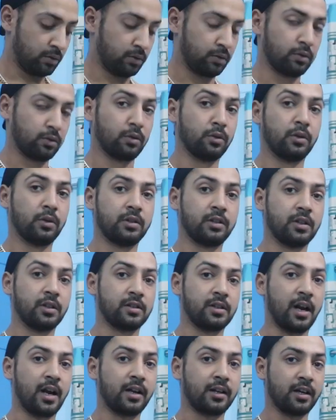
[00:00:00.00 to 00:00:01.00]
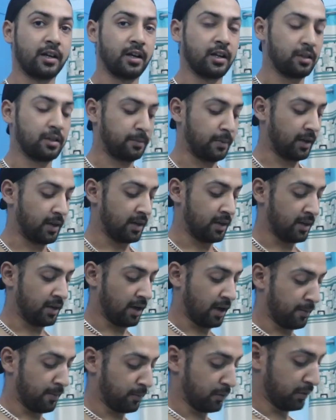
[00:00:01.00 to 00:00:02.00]
सो so, इसे स्टार्ट करने से पहले
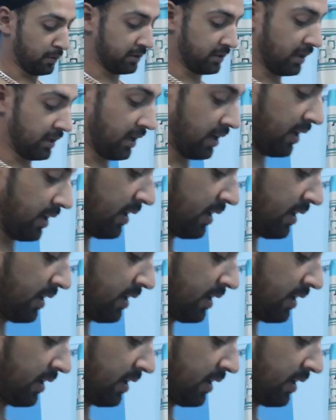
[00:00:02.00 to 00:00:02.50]
आपको इसका